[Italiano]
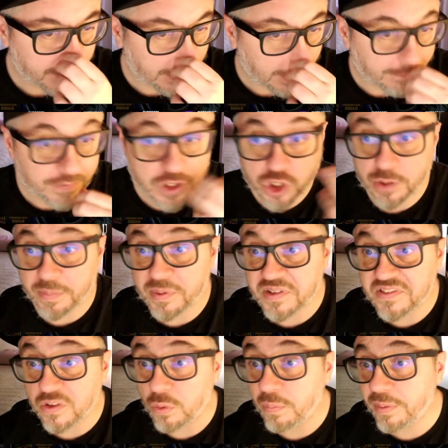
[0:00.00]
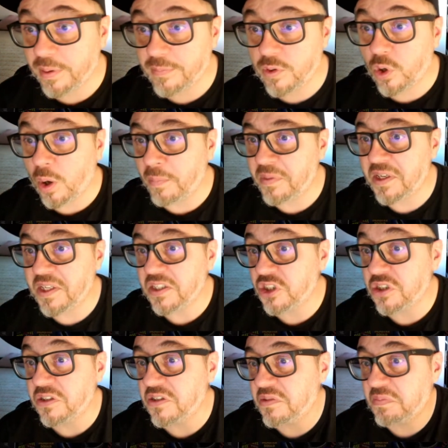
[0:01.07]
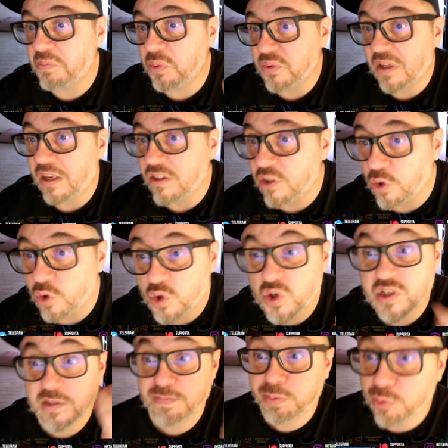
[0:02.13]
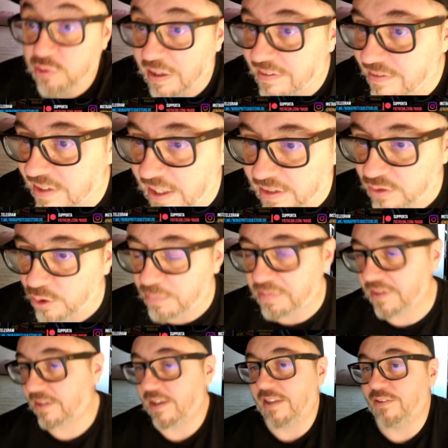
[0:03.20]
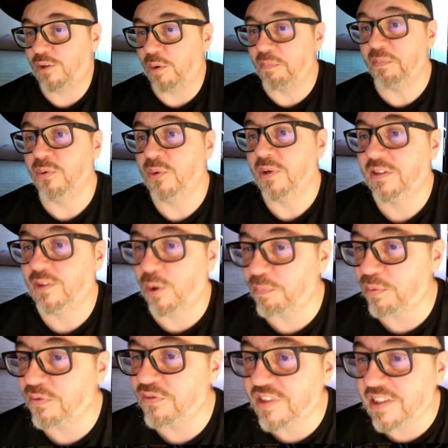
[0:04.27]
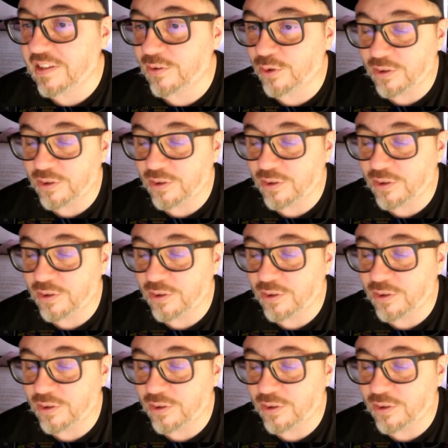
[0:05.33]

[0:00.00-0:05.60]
vince persino un premio Nobel e gli sputa, glielo risputa indietro perché è troppo, lui è troppo figo